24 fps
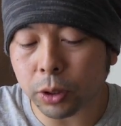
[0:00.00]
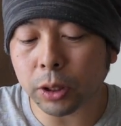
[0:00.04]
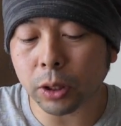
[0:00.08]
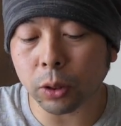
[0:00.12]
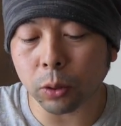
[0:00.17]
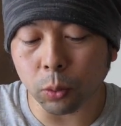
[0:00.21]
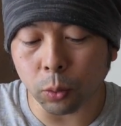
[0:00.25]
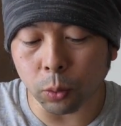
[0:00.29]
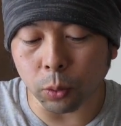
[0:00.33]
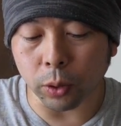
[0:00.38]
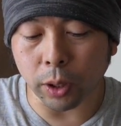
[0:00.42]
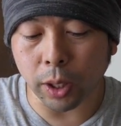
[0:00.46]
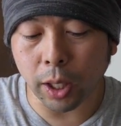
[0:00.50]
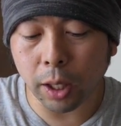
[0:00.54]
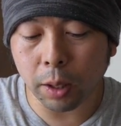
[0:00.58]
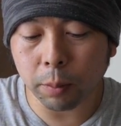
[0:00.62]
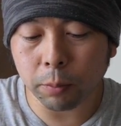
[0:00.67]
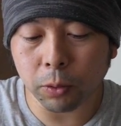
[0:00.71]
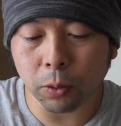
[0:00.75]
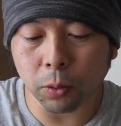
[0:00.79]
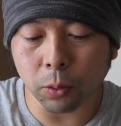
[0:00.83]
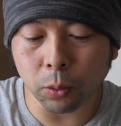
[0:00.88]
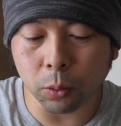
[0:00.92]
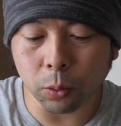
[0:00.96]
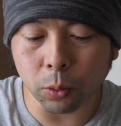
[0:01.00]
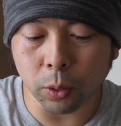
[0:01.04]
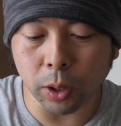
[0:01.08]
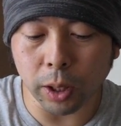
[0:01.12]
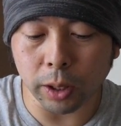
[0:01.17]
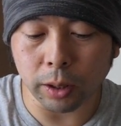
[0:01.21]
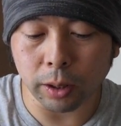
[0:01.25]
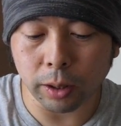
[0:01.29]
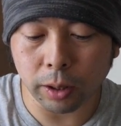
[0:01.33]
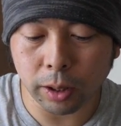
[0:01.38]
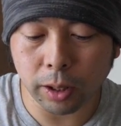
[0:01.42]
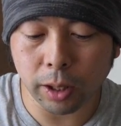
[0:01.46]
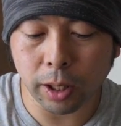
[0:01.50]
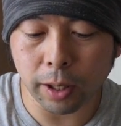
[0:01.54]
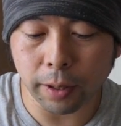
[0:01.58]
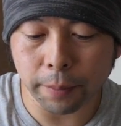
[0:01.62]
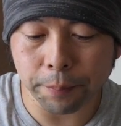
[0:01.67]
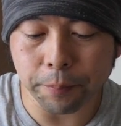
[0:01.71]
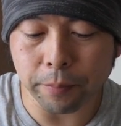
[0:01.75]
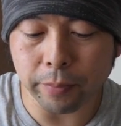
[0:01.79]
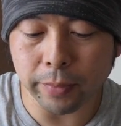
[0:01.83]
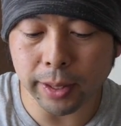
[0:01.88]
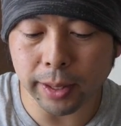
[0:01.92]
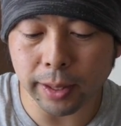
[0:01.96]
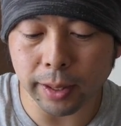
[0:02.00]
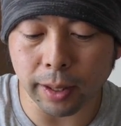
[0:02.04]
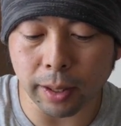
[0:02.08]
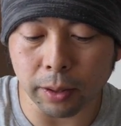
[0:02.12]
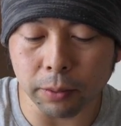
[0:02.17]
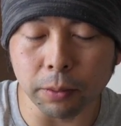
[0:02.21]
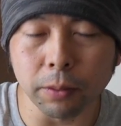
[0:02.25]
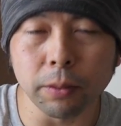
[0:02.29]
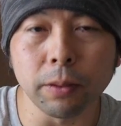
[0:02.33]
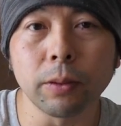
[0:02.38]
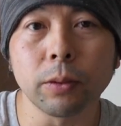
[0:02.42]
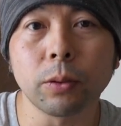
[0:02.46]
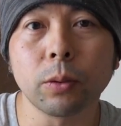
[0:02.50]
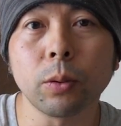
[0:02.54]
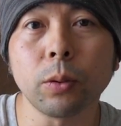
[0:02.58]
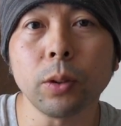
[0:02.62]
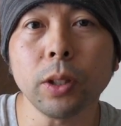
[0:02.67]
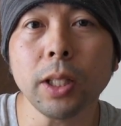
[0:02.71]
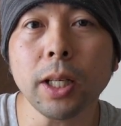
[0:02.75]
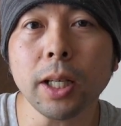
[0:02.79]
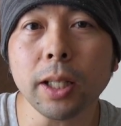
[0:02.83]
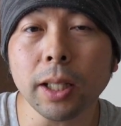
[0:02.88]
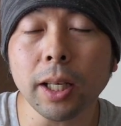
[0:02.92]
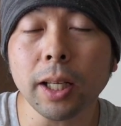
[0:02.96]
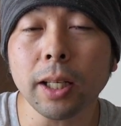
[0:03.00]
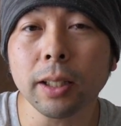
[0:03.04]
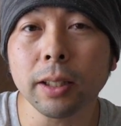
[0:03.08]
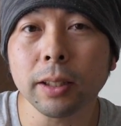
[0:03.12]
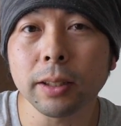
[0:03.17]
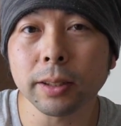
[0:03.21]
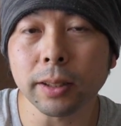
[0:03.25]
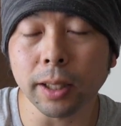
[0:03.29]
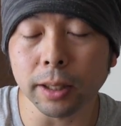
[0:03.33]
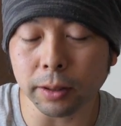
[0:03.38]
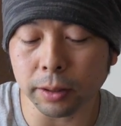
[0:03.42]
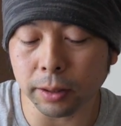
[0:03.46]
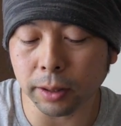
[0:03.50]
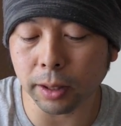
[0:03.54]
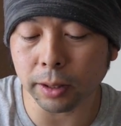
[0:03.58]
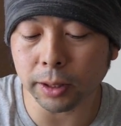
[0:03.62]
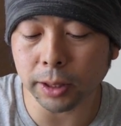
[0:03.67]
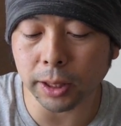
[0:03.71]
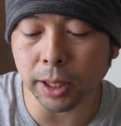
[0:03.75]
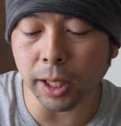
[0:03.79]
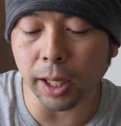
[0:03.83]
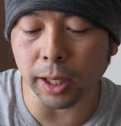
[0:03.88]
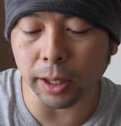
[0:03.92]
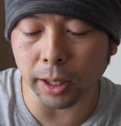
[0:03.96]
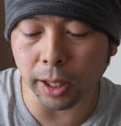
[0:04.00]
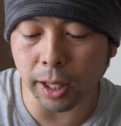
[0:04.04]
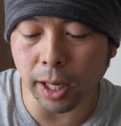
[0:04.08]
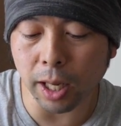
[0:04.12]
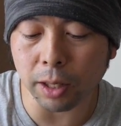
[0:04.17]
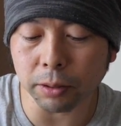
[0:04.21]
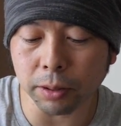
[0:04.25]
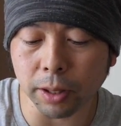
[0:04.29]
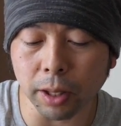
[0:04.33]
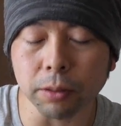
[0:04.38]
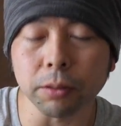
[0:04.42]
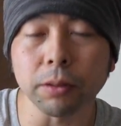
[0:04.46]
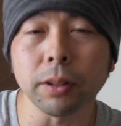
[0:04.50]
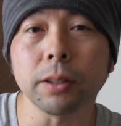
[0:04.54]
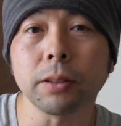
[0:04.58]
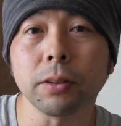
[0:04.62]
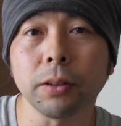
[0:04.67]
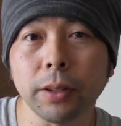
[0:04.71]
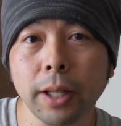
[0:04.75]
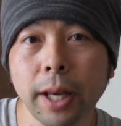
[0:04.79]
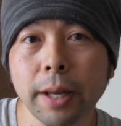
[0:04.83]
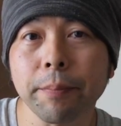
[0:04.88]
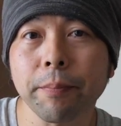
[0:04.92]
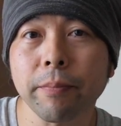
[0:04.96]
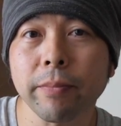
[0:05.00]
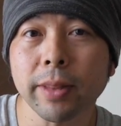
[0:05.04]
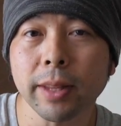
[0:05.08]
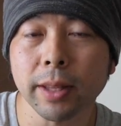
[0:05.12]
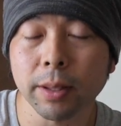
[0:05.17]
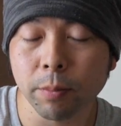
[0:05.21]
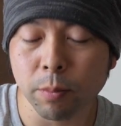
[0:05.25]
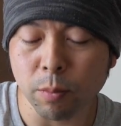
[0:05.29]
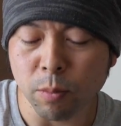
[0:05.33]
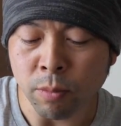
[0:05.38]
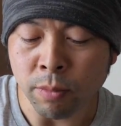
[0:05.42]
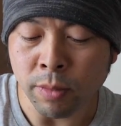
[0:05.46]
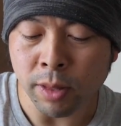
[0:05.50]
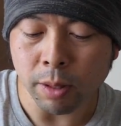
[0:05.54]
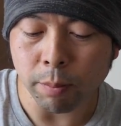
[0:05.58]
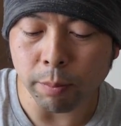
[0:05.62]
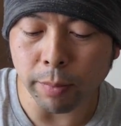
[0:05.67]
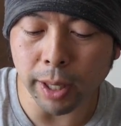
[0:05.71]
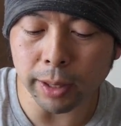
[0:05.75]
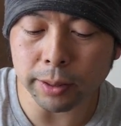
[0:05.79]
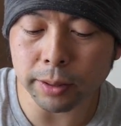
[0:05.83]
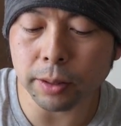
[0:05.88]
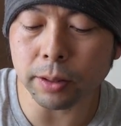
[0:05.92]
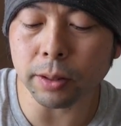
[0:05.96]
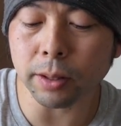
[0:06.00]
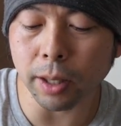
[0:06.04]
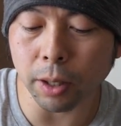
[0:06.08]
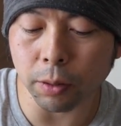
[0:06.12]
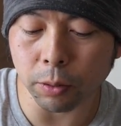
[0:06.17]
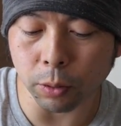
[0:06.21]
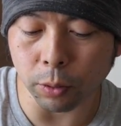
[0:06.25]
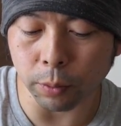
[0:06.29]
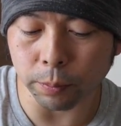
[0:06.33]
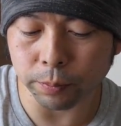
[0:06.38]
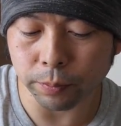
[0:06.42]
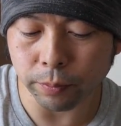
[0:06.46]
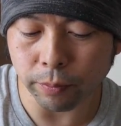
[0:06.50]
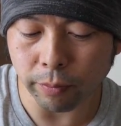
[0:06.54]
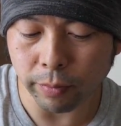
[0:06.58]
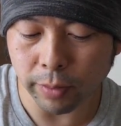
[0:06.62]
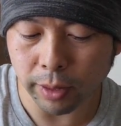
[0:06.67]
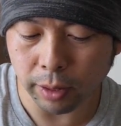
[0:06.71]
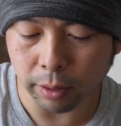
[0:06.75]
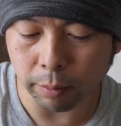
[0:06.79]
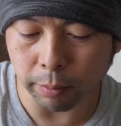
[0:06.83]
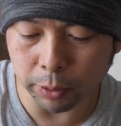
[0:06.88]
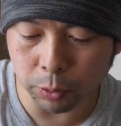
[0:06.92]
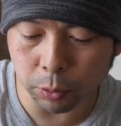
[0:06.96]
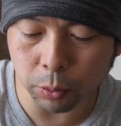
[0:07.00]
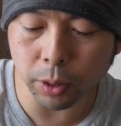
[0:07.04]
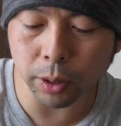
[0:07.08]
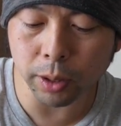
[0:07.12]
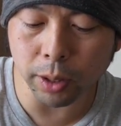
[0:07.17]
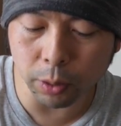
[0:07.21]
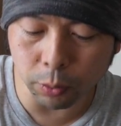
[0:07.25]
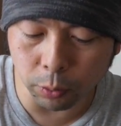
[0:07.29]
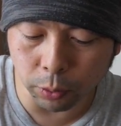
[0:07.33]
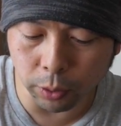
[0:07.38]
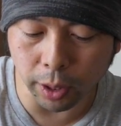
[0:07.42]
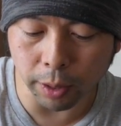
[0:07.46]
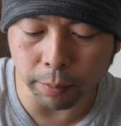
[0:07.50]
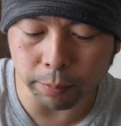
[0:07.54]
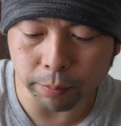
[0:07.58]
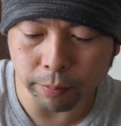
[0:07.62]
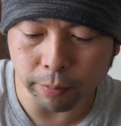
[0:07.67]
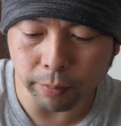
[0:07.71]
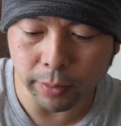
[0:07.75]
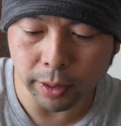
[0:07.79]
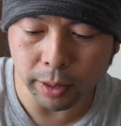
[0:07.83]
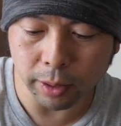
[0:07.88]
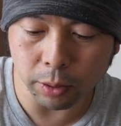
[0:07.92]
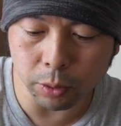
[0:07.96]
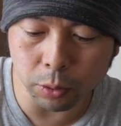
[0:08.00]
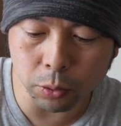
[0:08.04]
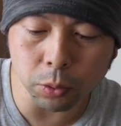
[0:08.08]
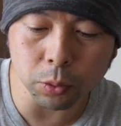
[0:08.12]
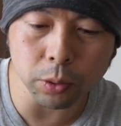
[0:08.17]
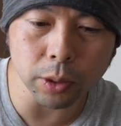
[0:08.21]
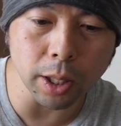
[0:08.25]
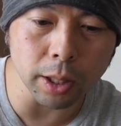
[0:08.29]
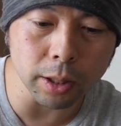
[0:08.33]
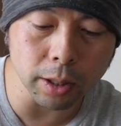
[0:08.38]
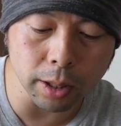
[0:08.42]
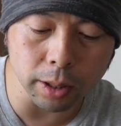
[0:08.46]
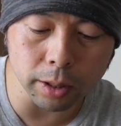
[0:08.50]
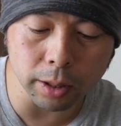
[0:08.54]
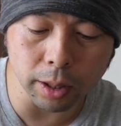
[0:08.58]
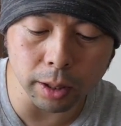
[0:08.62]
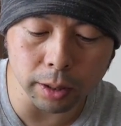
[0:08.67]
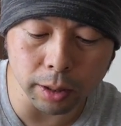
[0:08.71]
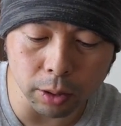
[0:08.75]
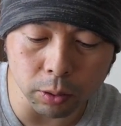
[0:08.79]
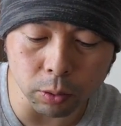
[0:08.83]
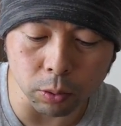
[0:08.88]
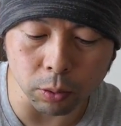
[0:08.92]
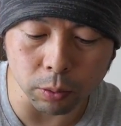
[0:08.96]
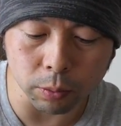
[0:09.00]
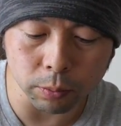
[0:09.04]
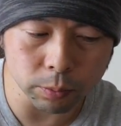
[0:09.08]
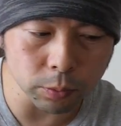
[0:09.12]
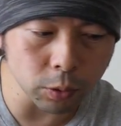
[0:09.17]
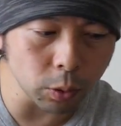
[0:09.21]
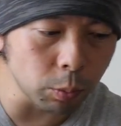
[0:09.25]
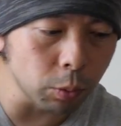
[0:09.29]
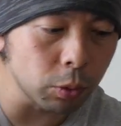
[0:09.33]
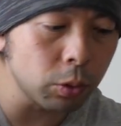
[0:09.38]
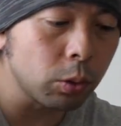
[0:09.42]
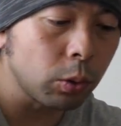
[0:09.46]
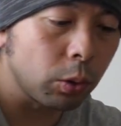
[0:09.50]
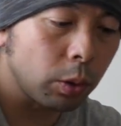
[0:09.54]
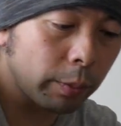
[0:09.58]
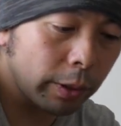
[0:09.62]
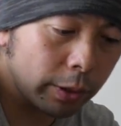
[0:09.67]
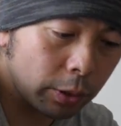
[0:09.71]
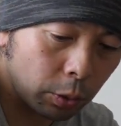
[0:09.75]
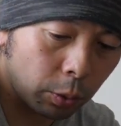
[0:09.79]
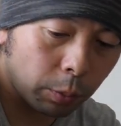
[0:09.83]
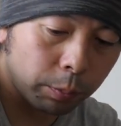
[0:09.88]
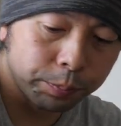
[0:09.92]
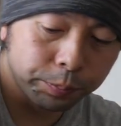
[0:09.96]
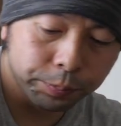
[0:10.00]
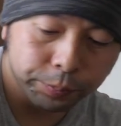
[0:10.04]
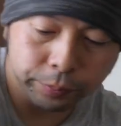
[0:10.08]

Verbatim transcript: 事とゲームの動画ってあの鳥がね撮影時間が長くなるんですよね回し続けると、まあ、それなので非常にありがたいなと思っておりますよ